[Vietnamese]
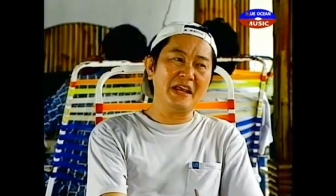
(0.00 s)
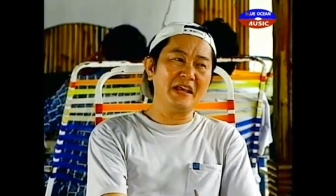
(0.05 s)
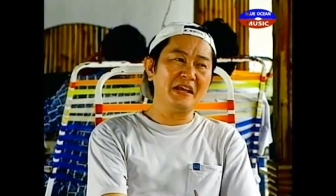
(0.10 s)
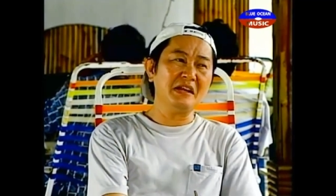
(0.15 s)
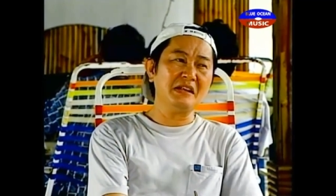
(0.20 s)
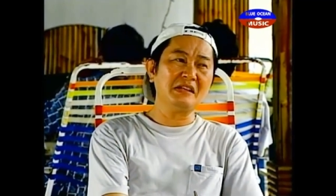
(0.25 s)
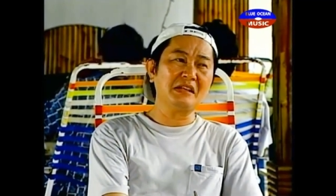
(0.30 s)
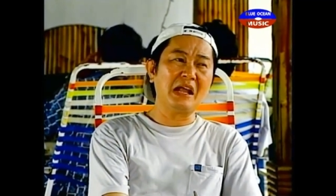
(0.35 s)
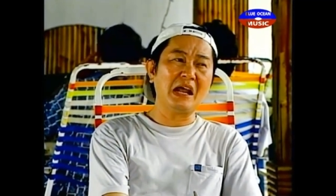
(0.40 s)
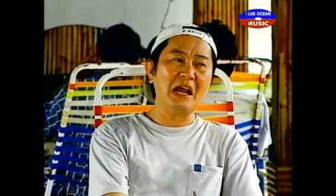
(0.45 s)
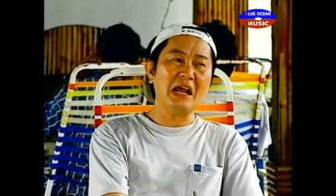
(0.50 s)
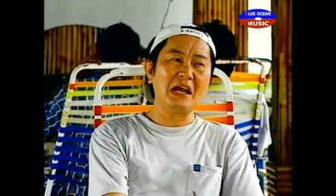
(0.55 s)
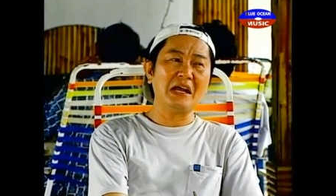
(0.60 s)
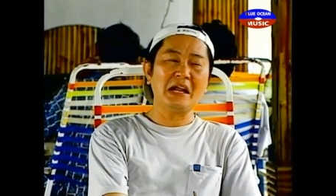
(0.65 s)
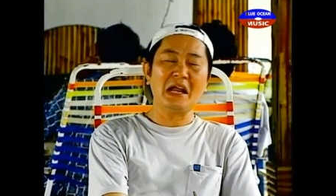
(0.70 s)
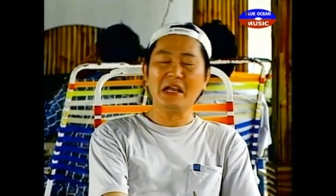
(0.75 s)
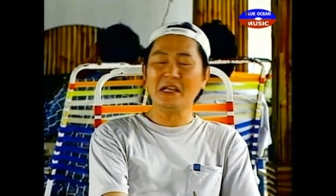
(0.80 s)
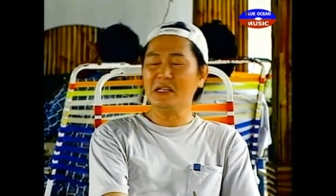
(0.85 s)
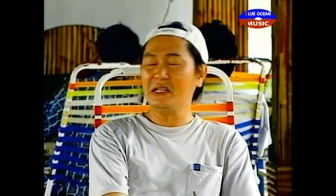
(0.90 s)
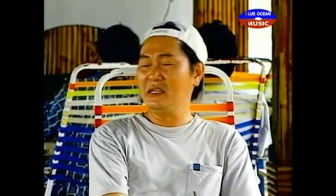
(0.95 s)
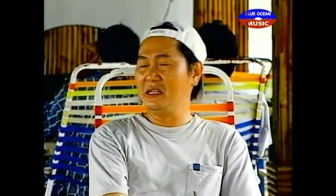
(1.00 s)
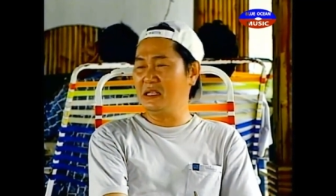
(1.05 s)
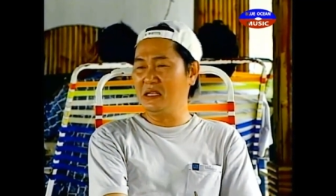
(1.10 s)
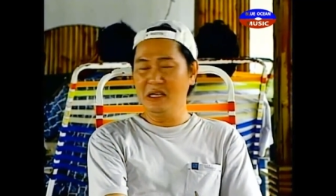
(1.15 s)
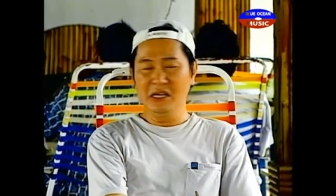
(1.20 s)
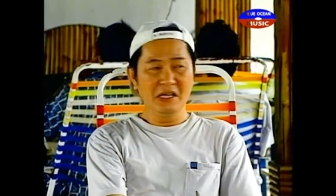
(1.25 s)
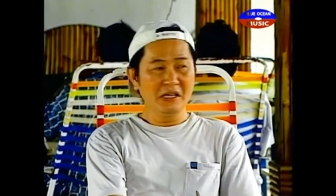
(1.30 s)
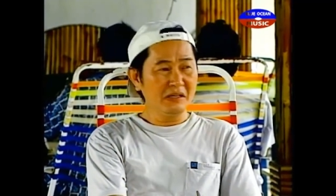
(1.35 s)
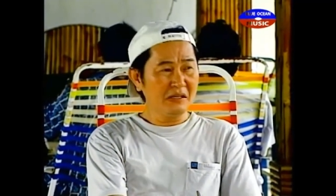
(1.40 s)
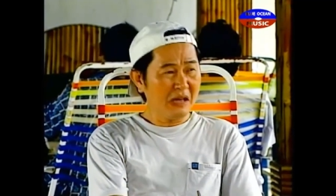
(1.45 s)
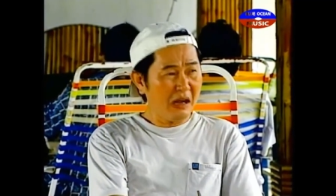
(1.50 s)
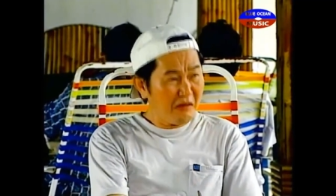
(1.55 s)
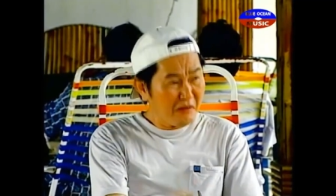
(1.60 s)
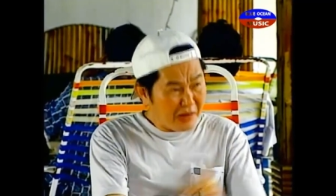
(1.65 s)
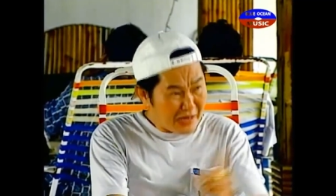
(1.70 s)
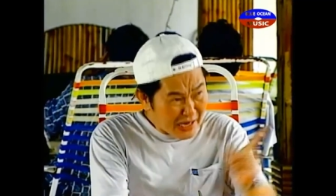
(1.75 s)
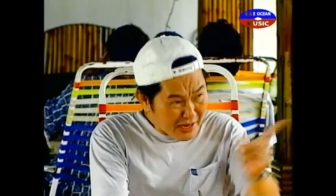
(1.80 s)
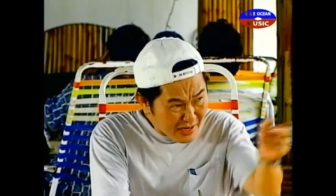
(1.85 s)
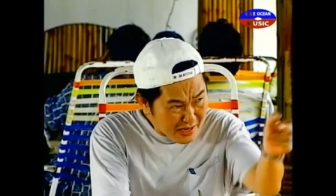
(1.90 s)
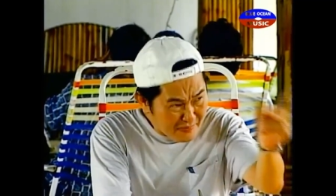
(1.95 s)
vẽ ta đây, tao
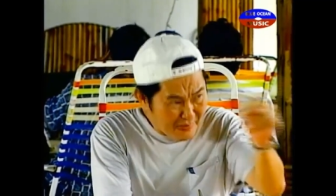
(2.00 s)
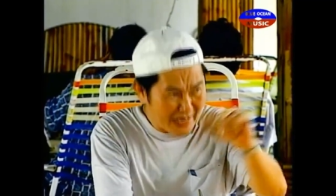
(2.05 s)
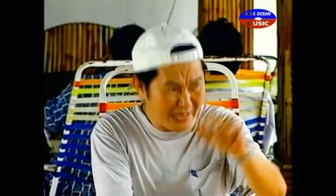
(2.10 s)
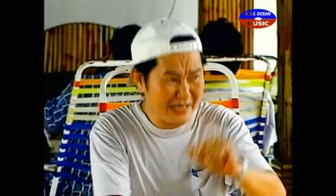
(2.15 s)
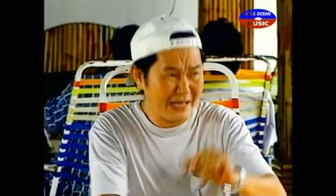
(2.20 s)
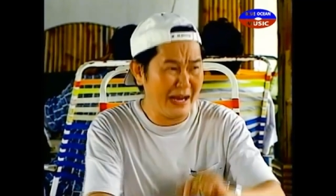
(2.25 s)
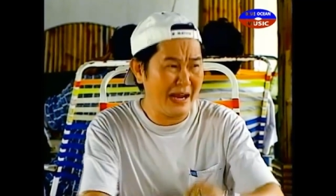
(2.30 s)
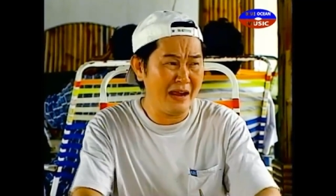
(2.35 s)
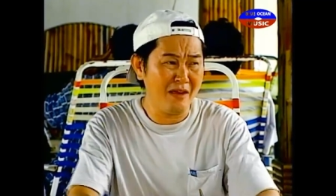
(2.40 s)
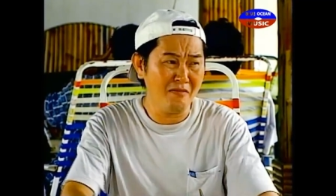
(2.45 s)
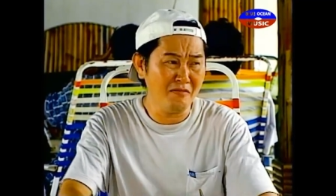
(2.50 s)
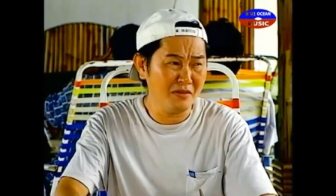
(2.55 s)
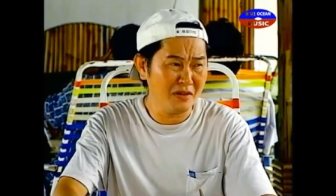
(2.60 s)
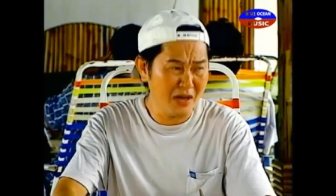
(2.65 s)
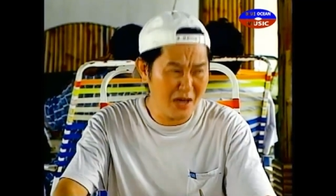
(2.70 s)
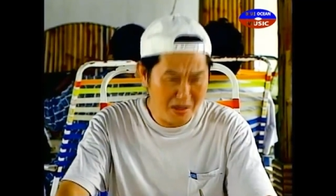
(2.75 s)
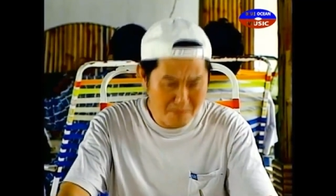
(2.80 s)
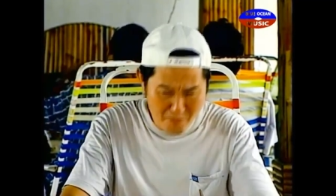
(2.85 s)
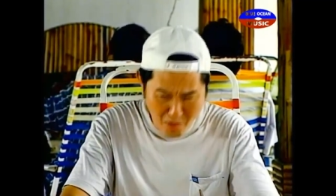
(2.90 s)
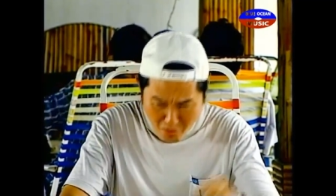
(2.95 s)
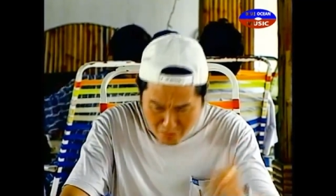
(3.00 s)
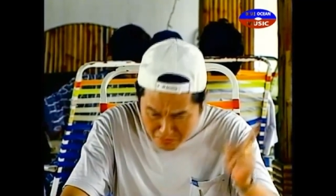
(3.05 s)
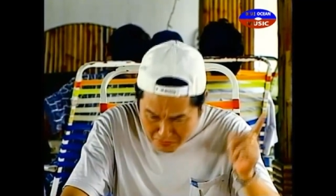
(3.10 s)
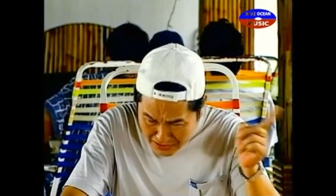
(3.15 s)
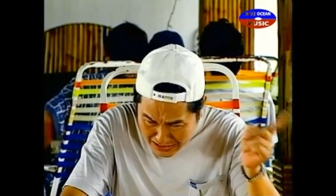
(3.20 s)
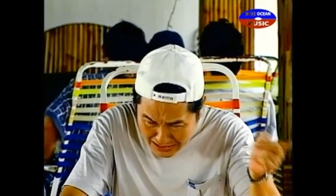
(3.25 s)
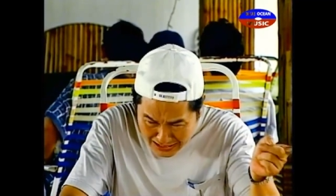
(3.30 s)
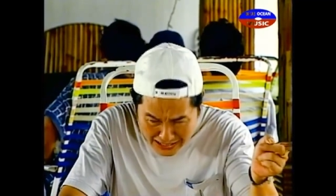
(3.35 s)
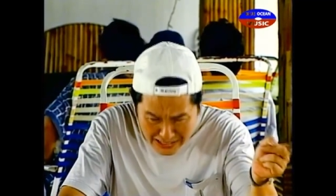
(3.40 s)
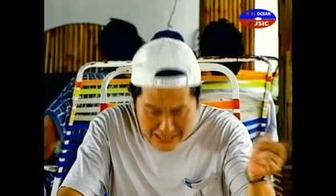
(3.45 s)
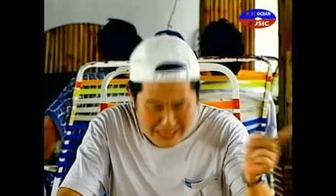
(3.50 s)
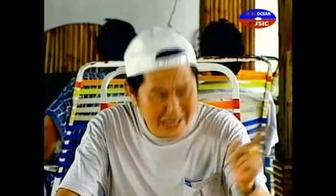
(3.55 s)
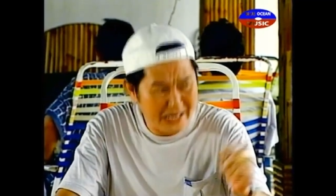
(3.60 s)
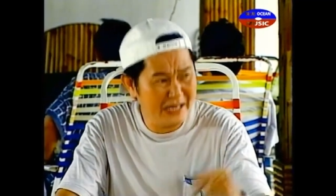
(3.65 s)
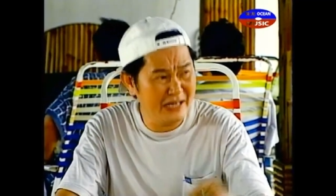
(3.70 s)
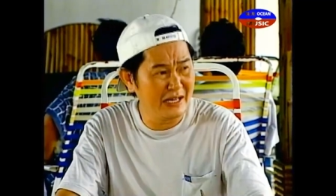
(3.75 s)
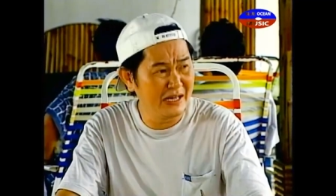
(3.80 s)
biết mày sợ vợ một cây.